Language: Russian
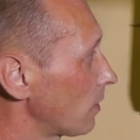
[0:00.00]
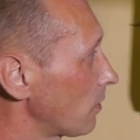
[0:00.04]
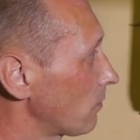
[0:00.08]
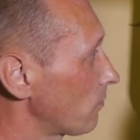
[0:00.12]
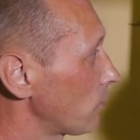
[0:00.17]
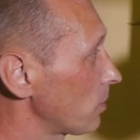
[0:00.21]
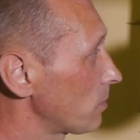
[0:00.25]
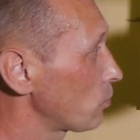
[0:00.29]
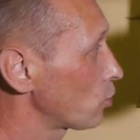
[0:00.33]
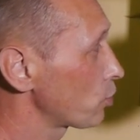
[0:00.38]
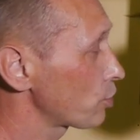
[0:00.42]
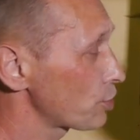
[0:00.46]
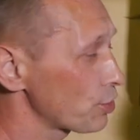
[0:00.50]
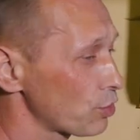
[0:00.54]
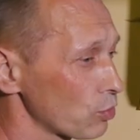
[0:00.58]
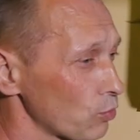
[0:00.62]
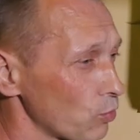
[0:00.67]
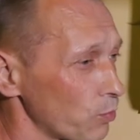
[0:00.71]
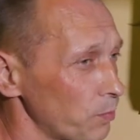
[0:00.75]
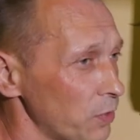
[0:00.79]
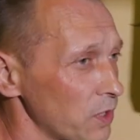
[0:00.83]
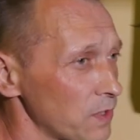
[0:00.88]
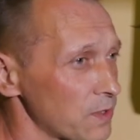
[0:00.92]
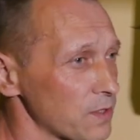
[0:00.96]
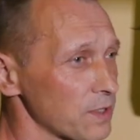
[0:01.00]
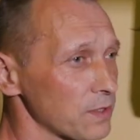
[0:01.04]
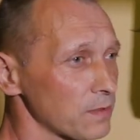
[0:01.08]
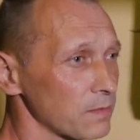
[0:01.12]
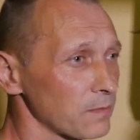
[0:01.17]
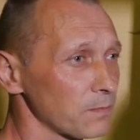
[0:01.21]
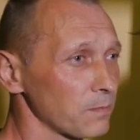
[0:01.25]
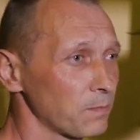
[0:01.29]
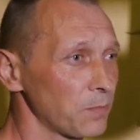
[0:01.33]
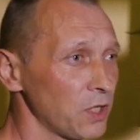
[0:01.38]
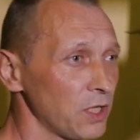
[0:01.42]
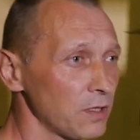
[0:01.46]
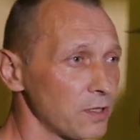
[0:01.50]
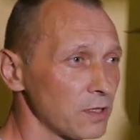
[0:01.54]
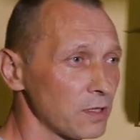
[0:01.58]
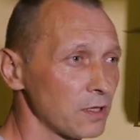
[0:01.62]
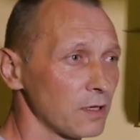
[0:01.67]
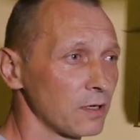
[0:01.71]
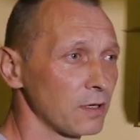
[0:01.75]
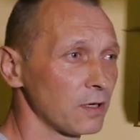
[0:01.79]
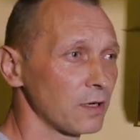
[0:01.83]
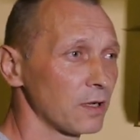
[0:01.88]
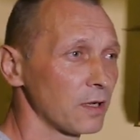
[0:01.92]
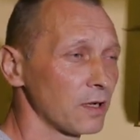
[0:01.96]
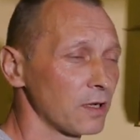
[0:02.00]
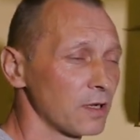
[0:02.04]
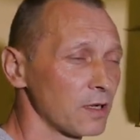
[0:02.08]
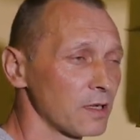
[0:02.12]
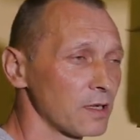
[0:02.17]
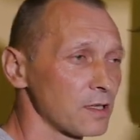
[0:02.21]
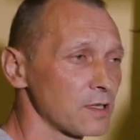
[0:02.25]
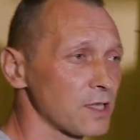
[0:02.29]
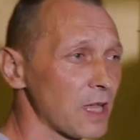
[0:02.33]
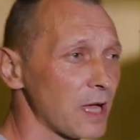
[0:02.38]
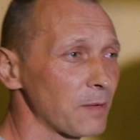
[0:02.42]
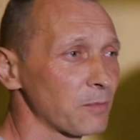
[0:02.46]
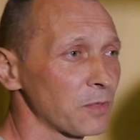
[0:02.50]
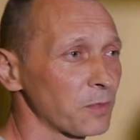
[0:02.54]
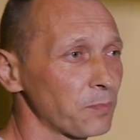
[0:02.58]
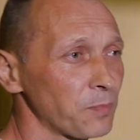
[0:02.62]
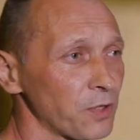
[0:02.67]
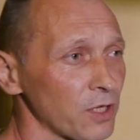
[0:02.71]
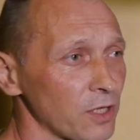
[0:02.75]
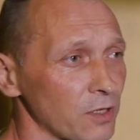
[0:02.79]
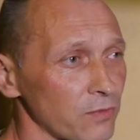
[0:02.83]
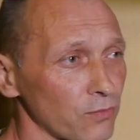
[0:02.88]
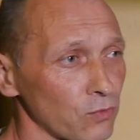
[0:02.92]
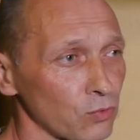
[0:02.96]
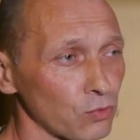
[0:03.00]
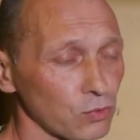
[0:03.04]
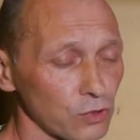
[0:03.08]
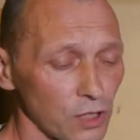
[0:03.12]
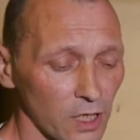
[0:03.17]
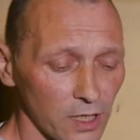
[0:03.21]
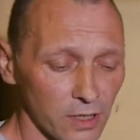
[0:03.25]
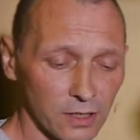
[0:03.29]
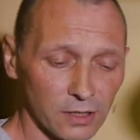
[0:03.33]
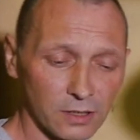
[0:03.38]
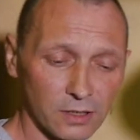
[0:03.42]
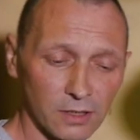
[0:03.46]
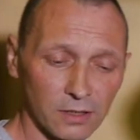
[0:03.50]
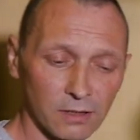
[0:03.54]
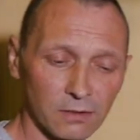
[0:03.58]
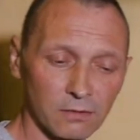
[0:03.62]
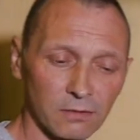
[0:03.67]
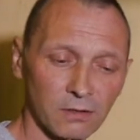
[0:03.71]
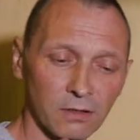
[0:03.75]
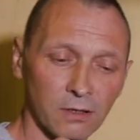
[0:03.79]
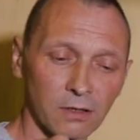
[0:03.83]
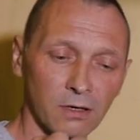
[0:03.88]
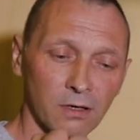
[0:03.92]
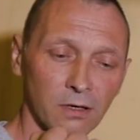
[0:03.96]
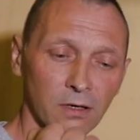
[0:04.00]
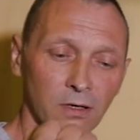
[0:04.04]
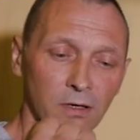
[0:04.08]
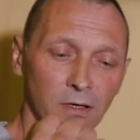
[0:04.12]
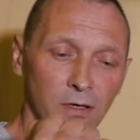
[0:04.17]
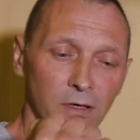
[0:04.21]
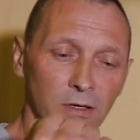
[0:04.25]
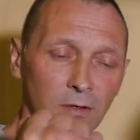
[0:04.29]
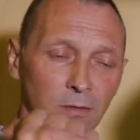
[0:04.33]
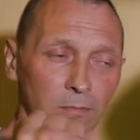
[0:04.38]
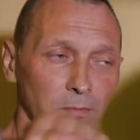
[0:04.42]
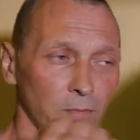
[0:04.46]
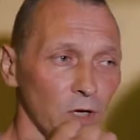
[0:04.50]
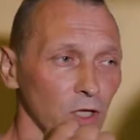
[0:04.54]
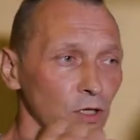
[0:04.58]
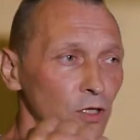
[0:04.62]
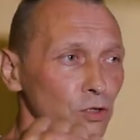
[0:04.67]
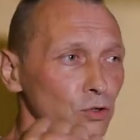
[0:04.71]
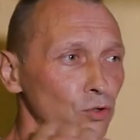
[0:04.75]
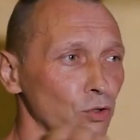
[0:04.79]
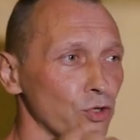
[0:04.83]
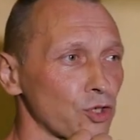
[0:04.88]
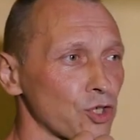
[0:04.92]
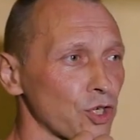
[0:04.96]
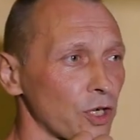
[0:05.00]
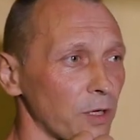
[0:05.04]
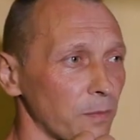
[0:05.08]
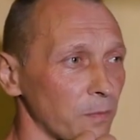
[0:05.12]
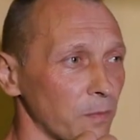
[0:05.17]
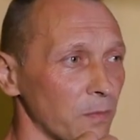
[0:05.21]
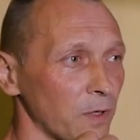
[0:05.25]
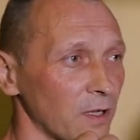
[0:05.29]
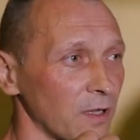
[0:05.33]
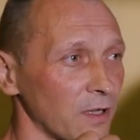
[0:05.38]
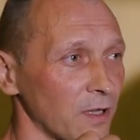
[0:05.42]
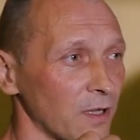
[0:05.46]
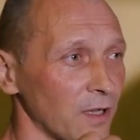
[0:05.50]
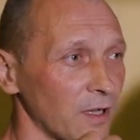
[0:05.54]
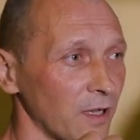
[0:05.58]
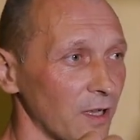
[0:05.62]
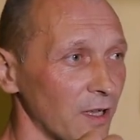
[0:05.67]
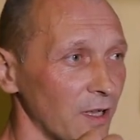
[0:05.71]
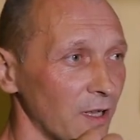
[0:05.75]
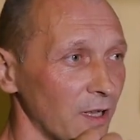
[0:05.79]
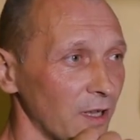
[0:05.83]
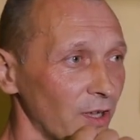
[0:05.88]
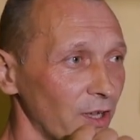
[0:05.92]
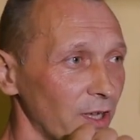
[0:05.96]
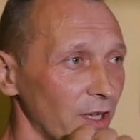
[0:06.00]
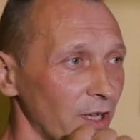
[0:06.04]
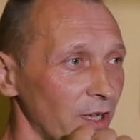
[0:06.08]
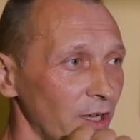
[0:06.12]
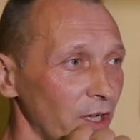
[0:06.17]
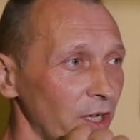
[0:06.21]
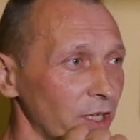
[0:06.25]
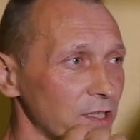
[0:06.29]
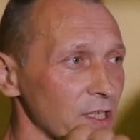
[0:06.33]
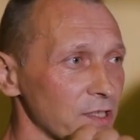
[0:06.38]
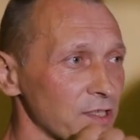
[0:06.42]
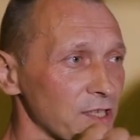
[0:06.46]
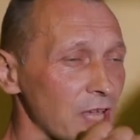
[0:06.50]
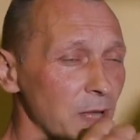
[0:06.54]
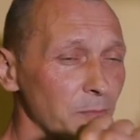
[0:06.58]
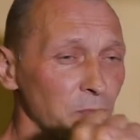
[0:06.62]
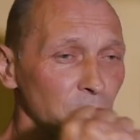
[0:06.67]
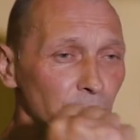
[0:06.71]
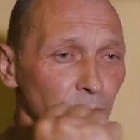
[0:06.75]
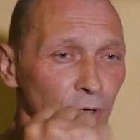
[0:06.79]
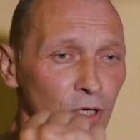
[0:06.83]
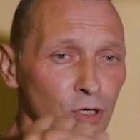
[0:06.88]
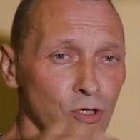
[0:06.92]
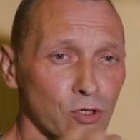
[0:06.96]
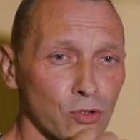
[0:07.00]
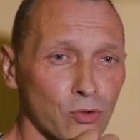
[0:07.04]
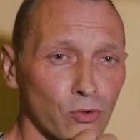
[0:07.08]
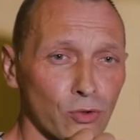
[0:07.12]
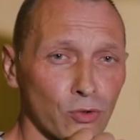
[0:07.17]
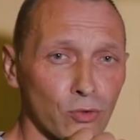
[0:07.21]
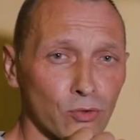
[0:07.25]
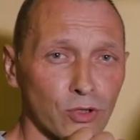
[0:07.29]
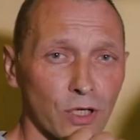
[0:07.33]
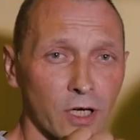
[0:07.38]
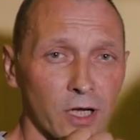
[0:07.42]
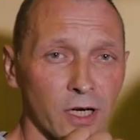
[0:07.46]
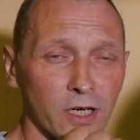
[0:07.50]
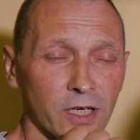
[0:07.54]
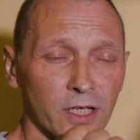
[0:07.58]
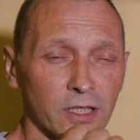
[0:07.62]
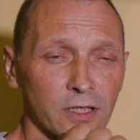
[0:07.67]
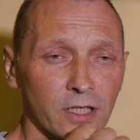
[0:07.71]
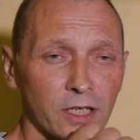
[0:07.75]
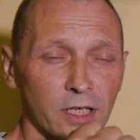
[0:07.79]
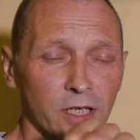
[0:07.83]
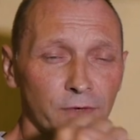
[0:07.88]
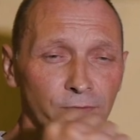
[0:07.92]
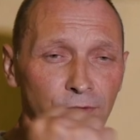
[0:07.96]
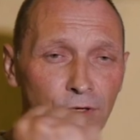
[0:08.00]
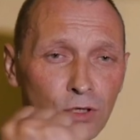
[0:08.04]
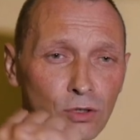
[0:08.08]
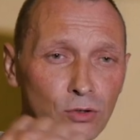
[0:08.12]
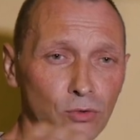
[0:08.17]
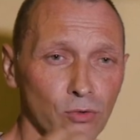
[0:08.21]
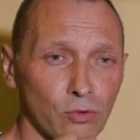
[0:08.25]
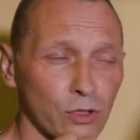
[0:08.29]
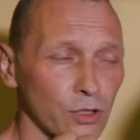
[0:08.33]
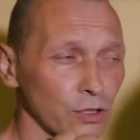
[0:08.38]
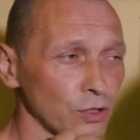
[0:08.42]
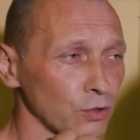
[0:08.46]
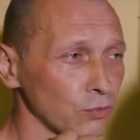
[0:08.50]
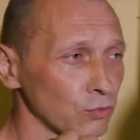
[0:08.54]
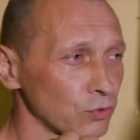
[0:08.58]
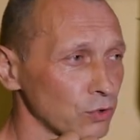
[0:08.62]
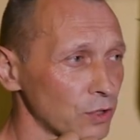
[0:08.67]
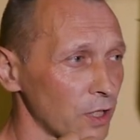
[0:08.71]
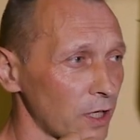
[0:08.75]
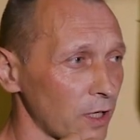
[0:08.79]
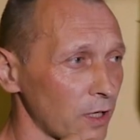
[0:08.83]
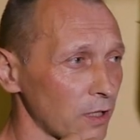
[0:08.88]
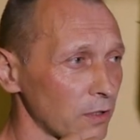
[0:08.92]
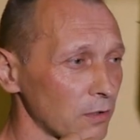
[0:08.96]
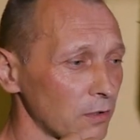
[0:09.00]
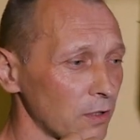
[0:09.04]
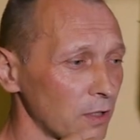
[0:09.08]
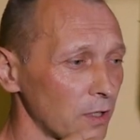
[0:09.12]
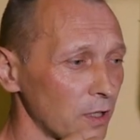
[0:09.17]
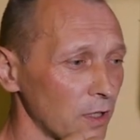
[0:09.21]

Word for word: вы можете убить, бить самый первый удар – это молоточком. Это самый простой удар, это рефлекторный удар.